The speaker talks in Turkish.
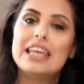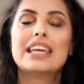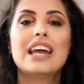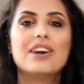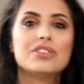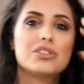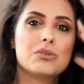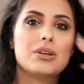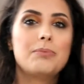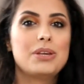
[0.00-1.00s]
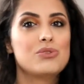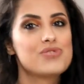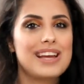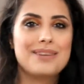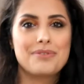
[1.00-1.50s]
2 hafta sonra bir
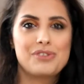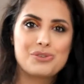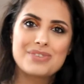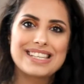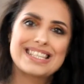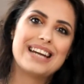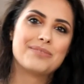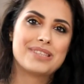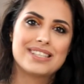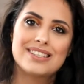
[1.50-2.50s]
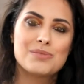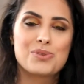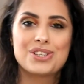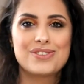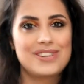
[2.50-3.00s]
güncelleme videosu ister misiniz
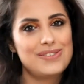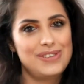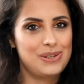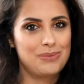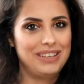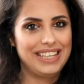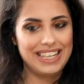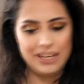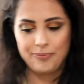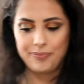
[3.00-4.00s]
bu alışveriş videomla ilgili?